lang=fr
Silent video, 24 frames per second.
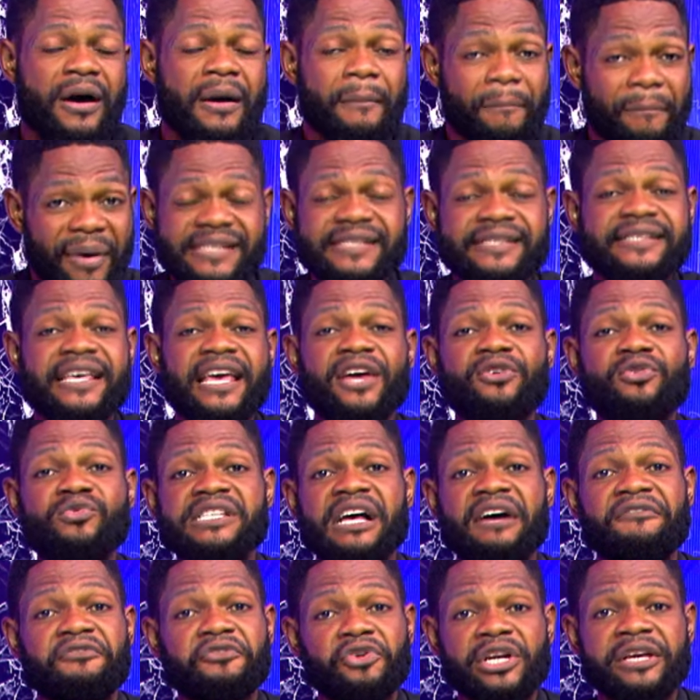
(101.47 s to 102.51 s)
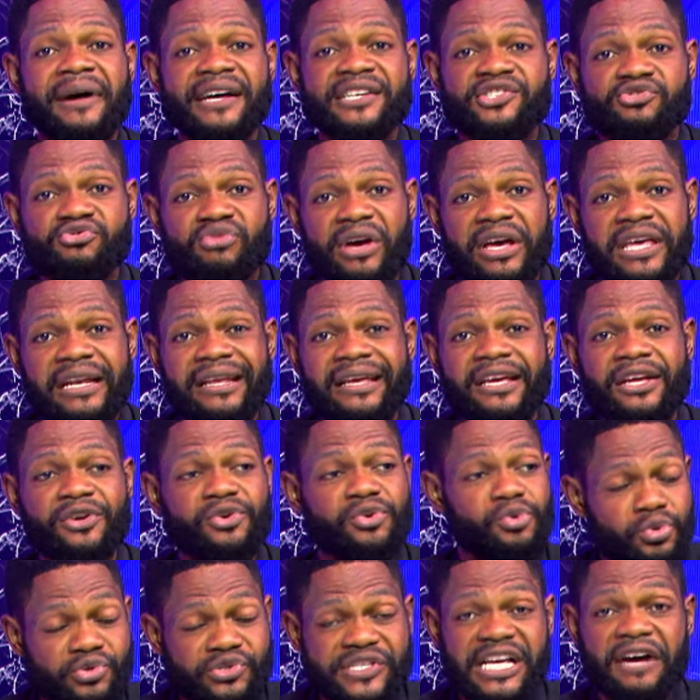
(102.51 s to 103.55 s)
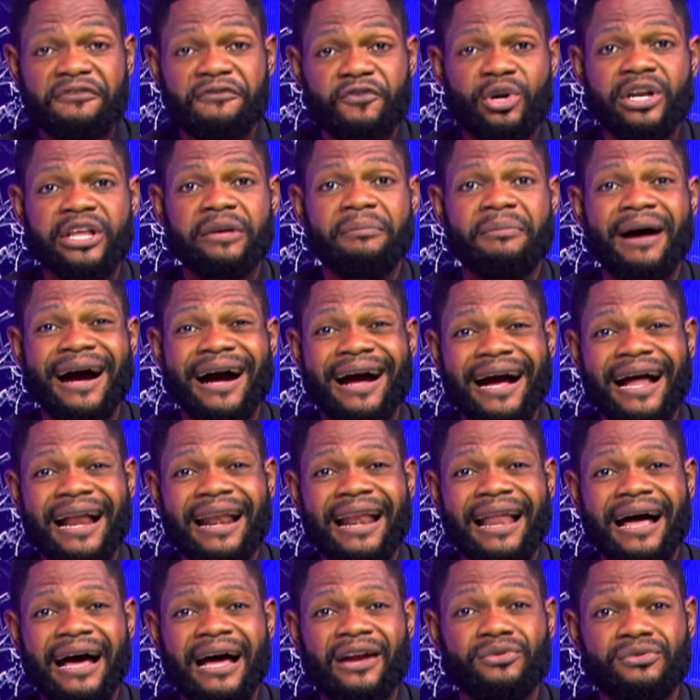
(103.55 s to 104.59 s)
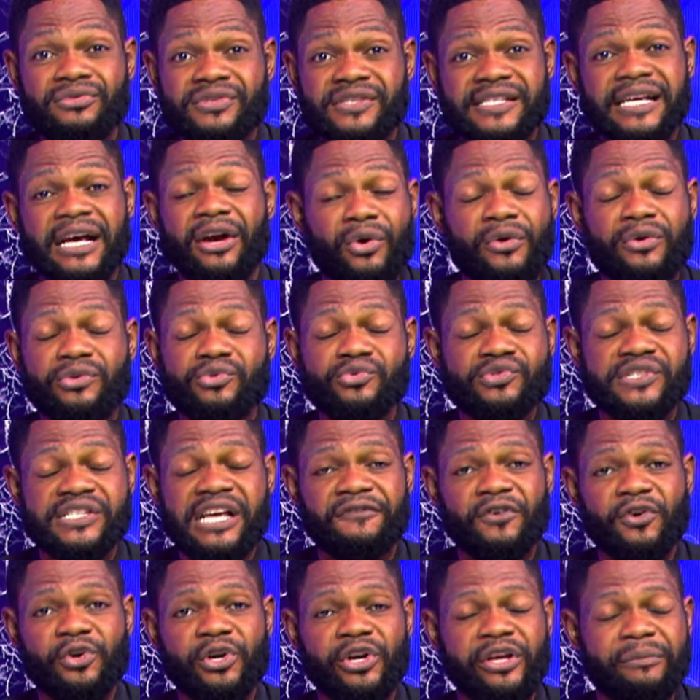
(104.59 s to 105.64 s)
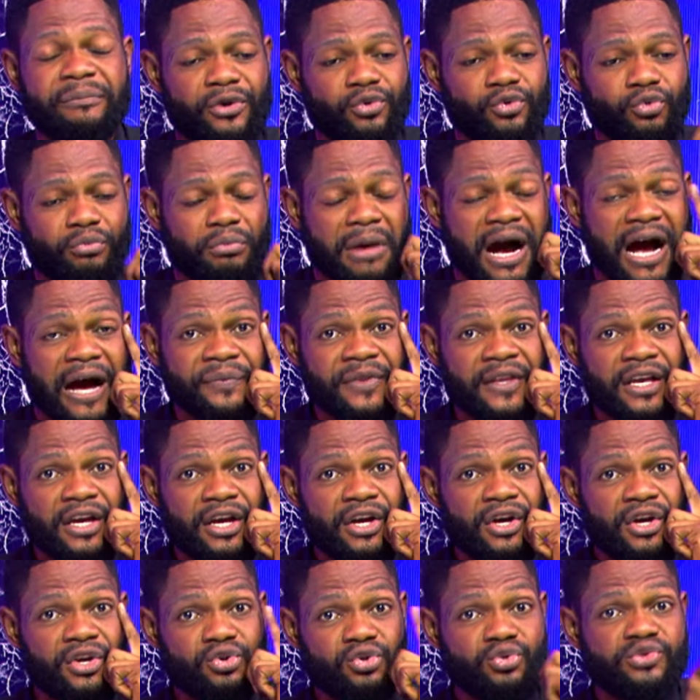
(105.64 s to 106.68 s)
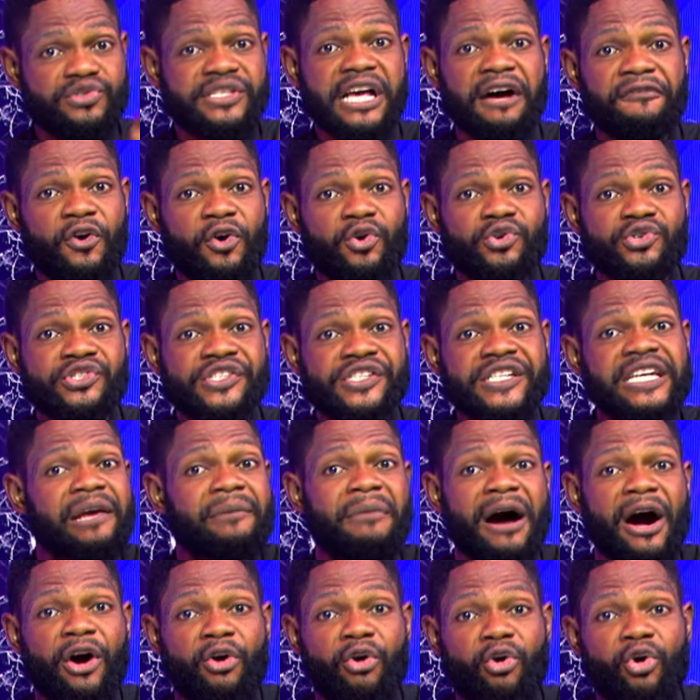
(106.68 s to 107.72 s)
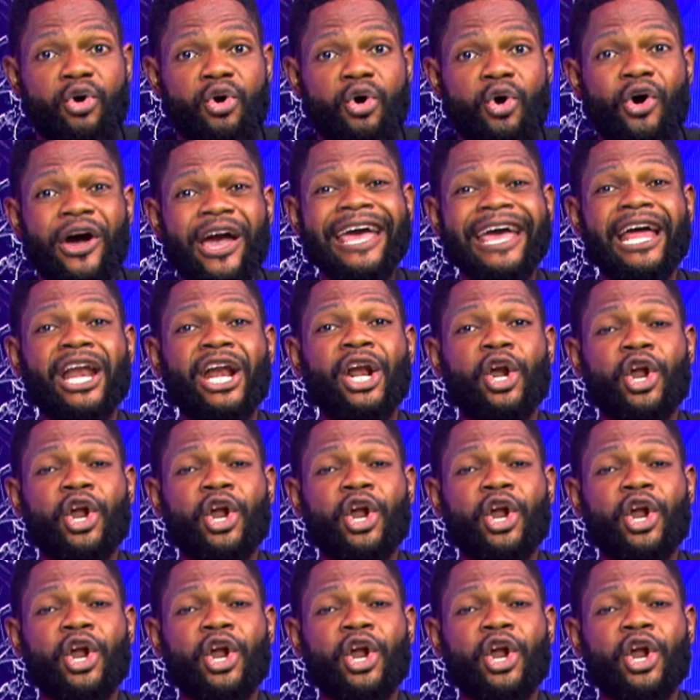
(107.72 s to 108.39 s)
Parce que nous avons les Baswahili, nous avons les Bangala, nous, nous avons les Baluba, nous avons aussi les bakongo et